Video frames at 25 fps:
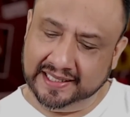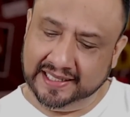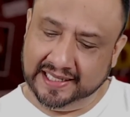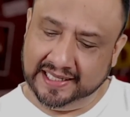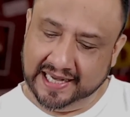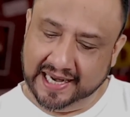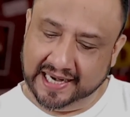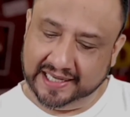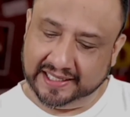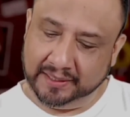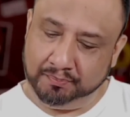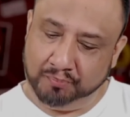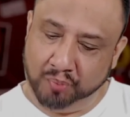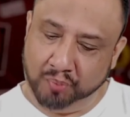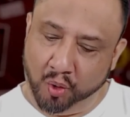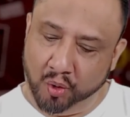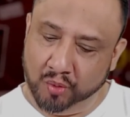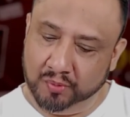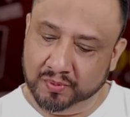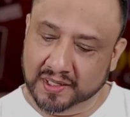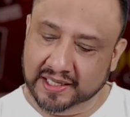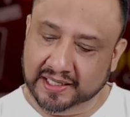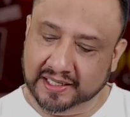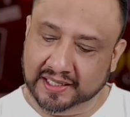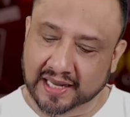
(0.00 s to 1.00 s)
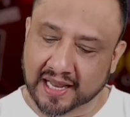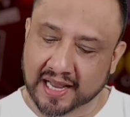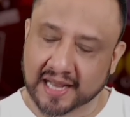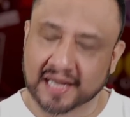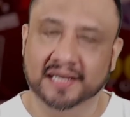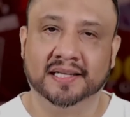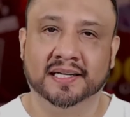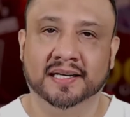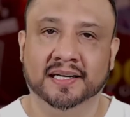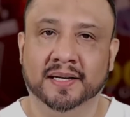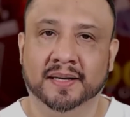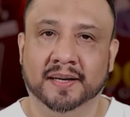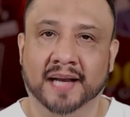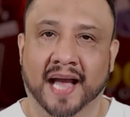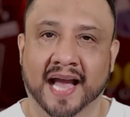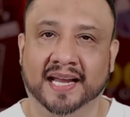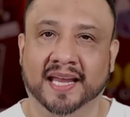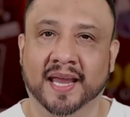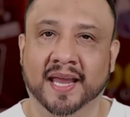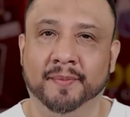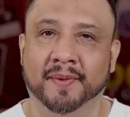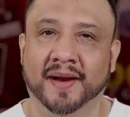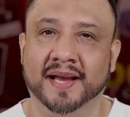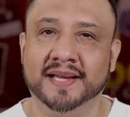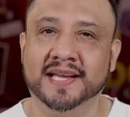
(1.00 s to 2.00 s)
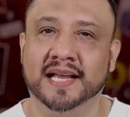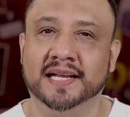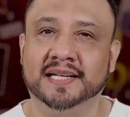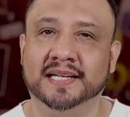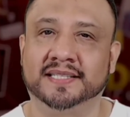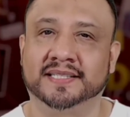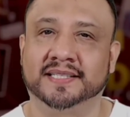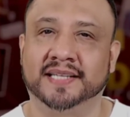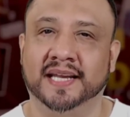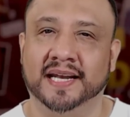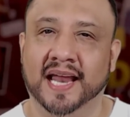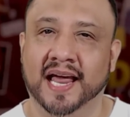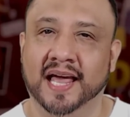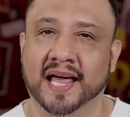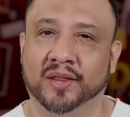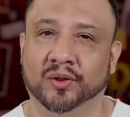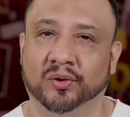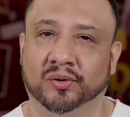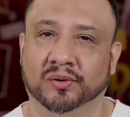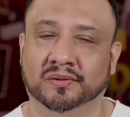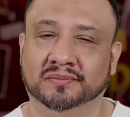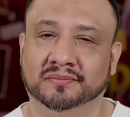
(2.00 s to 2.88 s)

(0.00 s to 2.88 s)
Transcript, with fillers: de la República a que vaya al Senado,